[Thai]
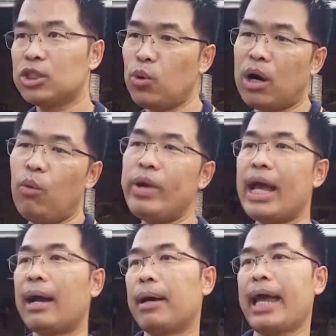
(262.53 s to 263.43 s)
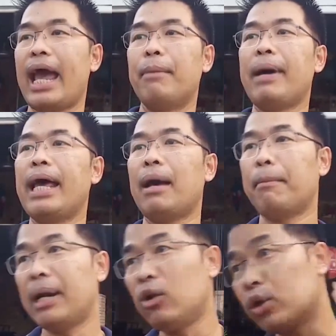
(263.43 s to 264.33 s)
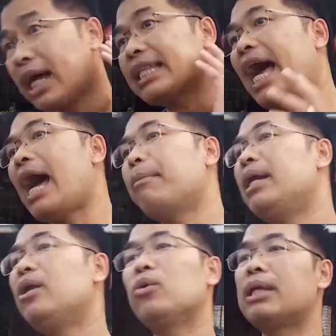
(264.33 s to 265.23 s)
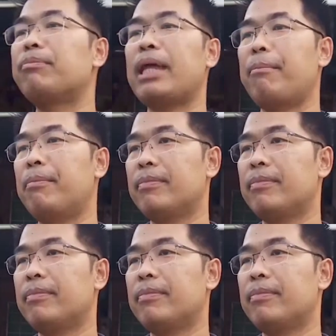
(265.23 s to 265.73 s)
ช่วงเขาเหวี่ยงแขนไปอ่ะ มันโดนถักถักไม่ได้โดนเต็มเต็ม